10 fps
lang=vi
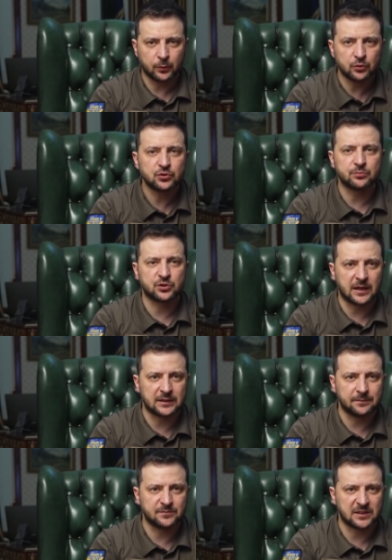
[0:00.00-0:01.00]
Ông nói,
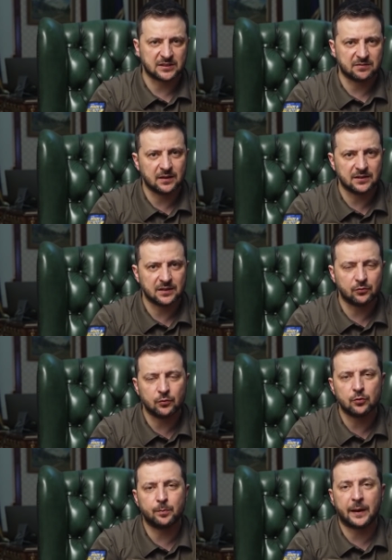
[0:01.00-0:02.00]
quân xâm lược
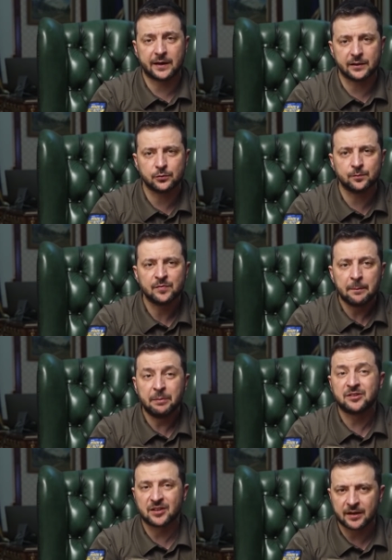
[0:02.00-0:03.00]
Nga đang rất cố gắng
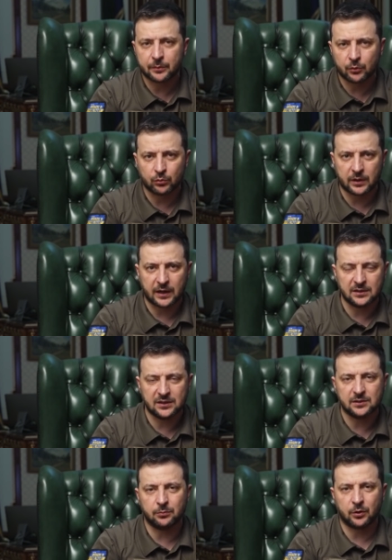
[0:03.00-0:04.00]
để chứng tỏ rằng
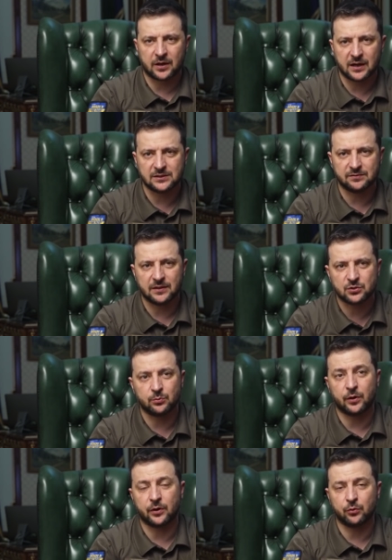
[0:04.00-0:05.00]
chúng không từ bỏ các
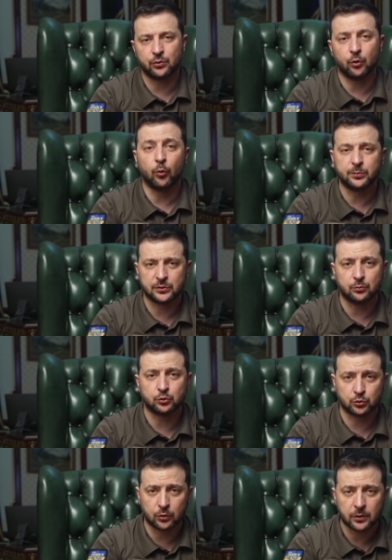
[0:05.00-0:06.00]
khu vực bị chiếm đóng
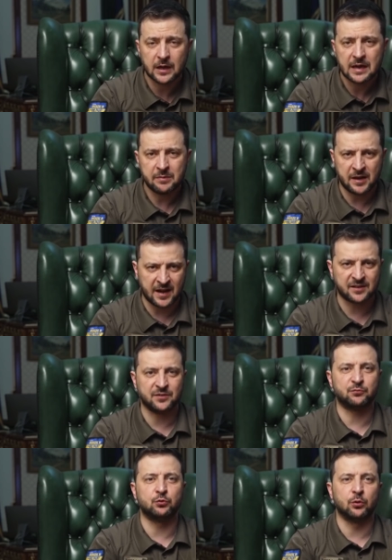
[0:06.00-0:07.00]
ở khu vực
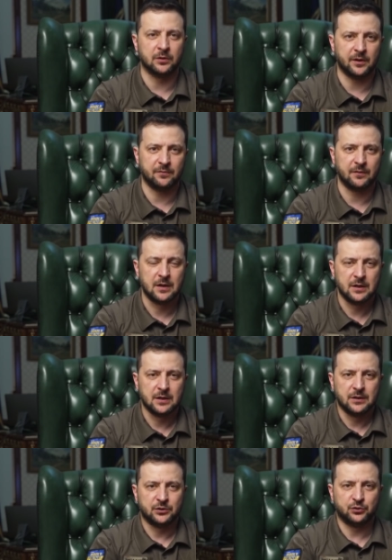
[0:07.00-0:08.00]
Kharkiv, khu vực
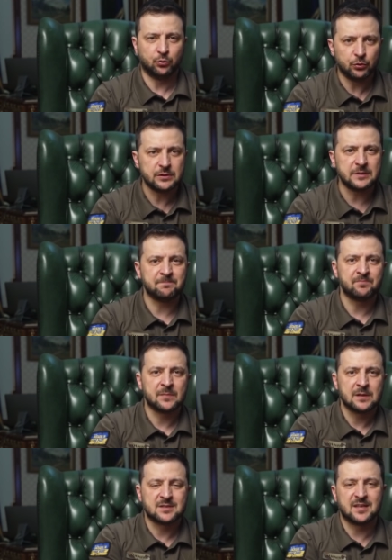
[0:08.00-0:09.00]
Kherson, lãnh thổ
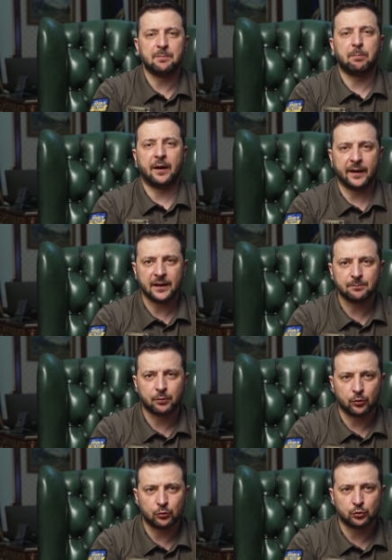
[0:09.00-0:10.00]
bị chiếm đóng ở khu
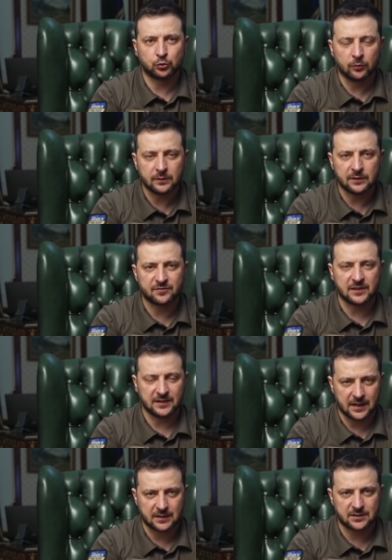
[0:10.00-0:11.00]
vực Zaporizhia
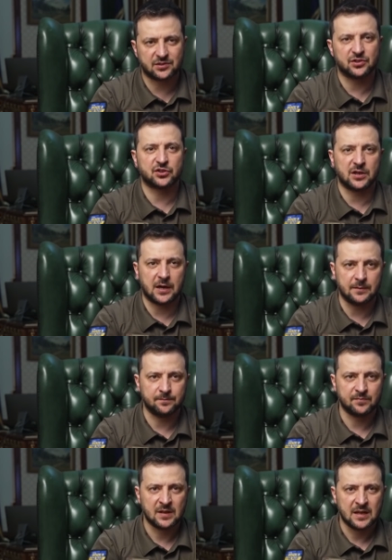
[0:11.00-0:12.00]
và Donbass.
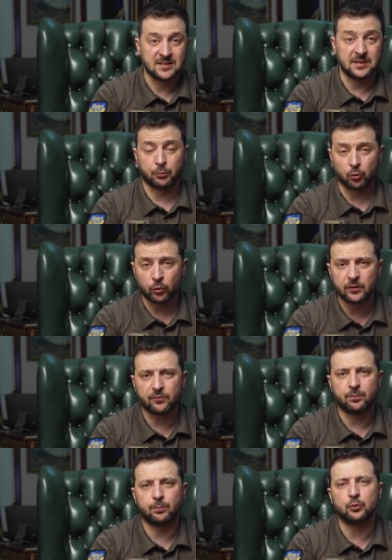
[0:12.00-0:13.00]
Chúng
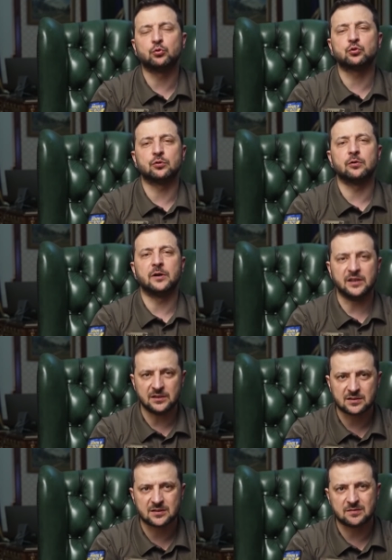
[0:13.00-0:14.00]
đang tấn công ở một
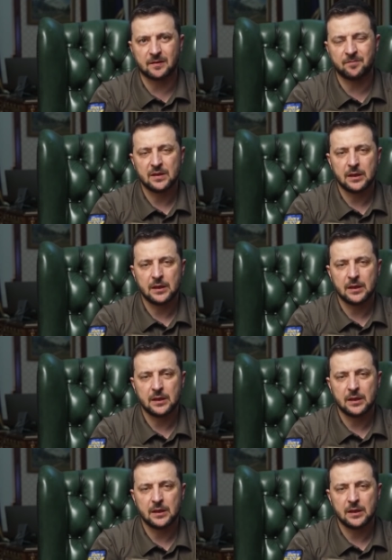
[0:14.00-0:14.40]
số khu vực.